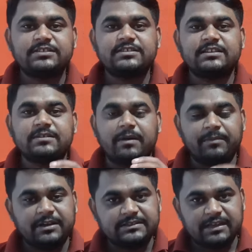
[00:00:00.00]
चीज़ें जब
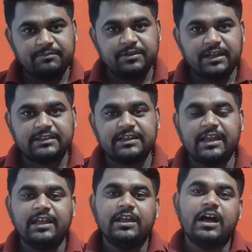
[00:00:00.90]
हमारे सामने आती
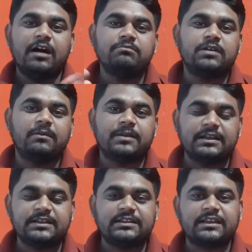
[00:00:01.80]
है हम
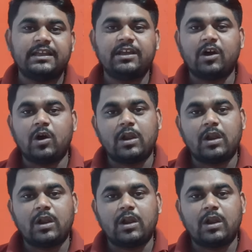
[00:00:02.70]
घबरा जाते हैं